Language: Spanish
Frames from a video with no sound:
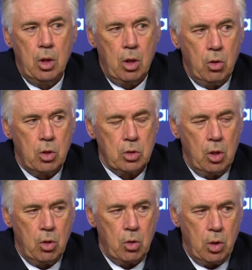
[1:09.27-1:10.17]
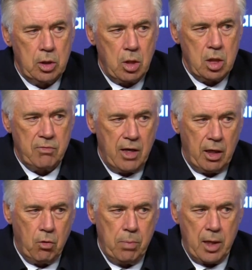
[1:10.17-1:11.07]
los, jugadores van
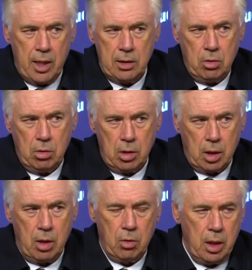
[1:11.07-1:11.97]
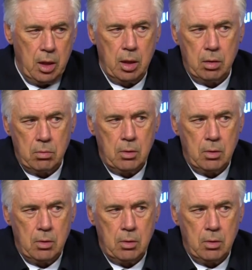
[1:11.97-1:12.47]
recuperando y creo que